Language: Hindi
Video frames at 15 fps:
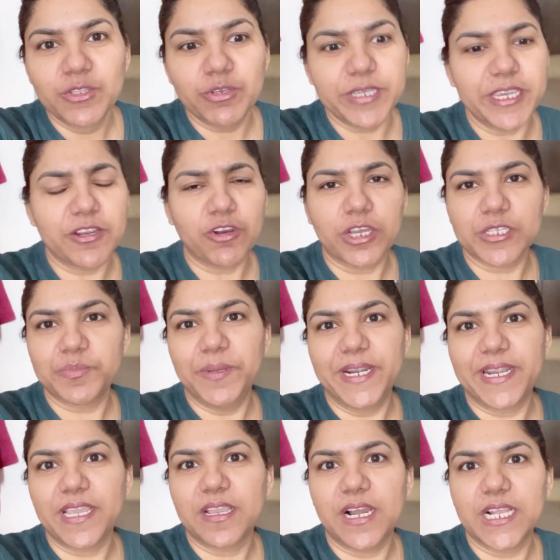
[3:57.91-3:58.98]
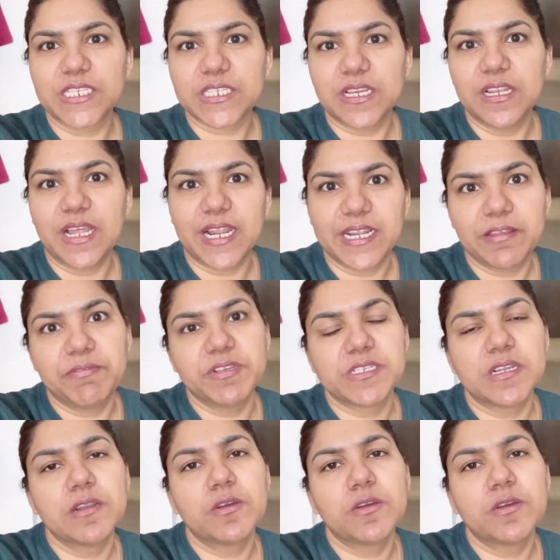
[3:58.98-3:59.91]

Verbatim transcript: तो ये कॉस्मेटिक आजकल आर्टिफिशियल